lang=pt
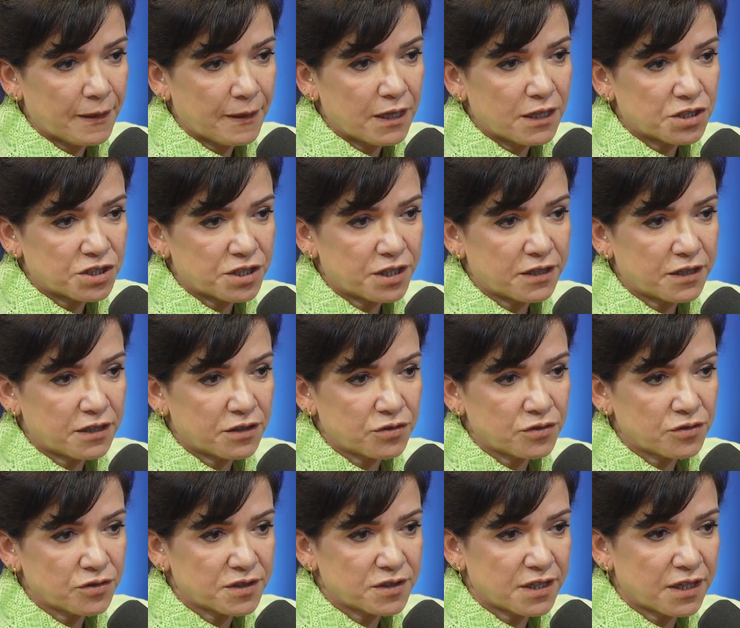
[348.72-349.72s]

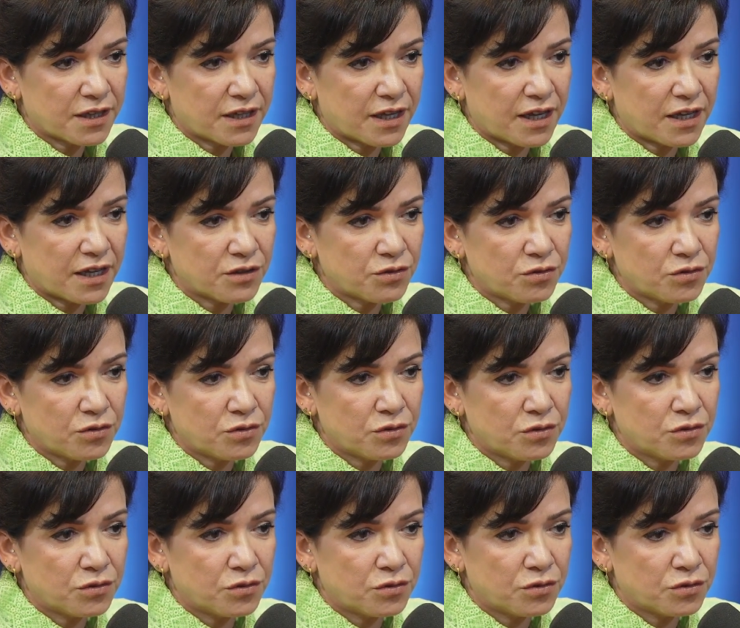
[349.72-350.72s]
Chegando no Senado,
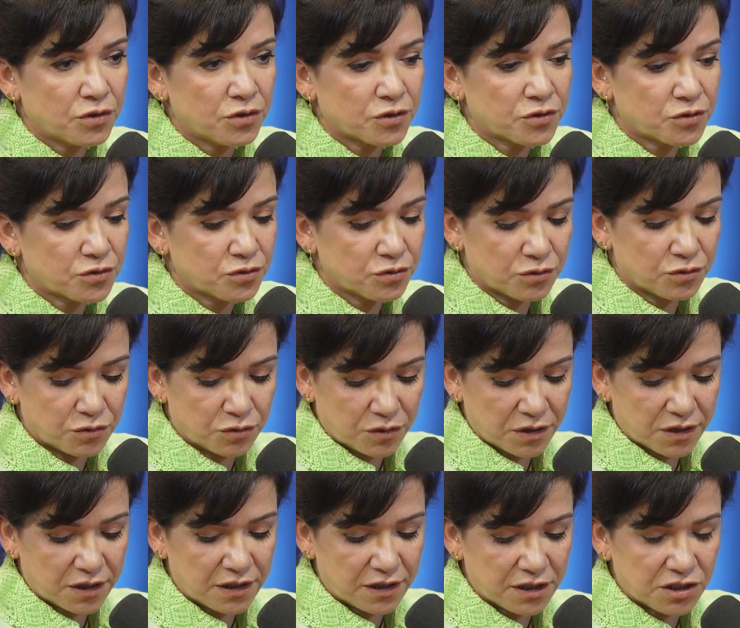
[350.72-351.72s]
o
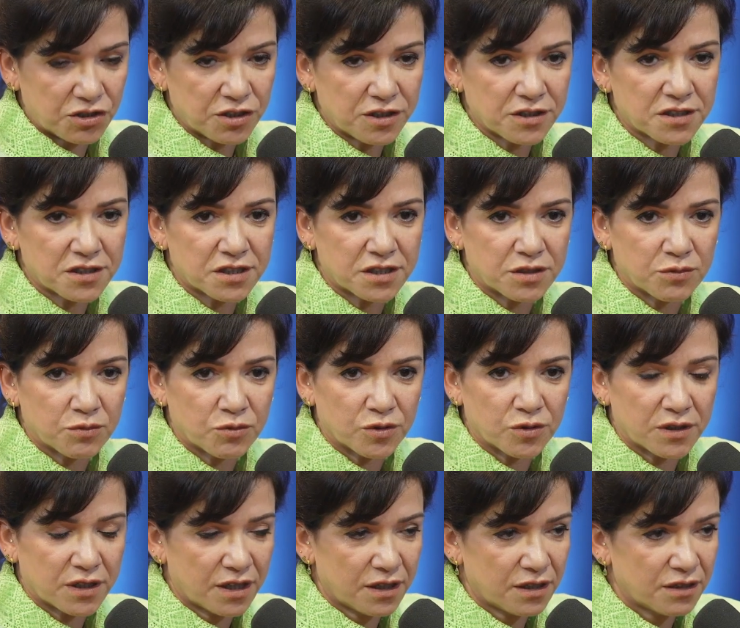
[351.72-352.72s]
nosso
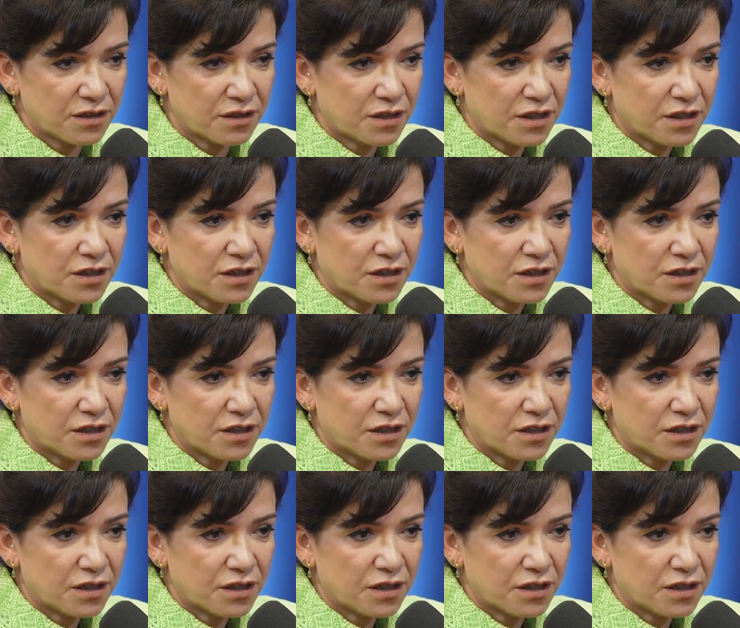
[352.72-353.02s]
queridíssimo, né,